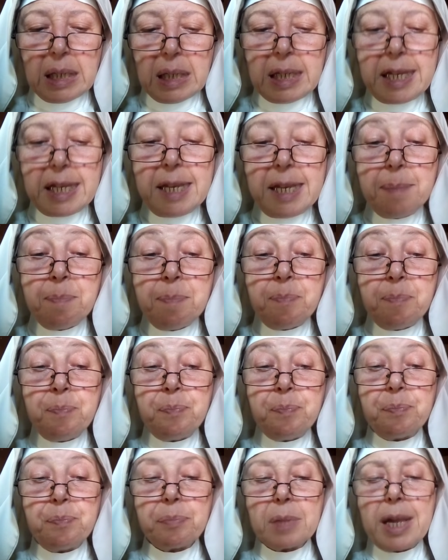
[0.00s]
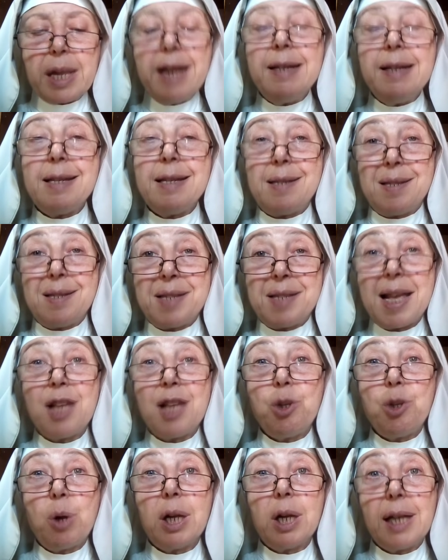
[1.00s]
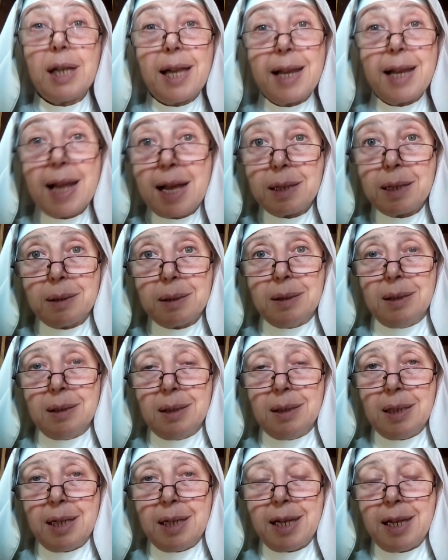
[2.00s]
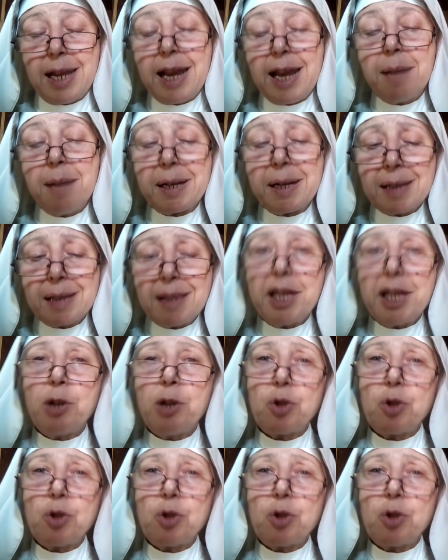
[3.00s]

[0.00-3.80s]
Y mm, es necesario aclarar el verdadero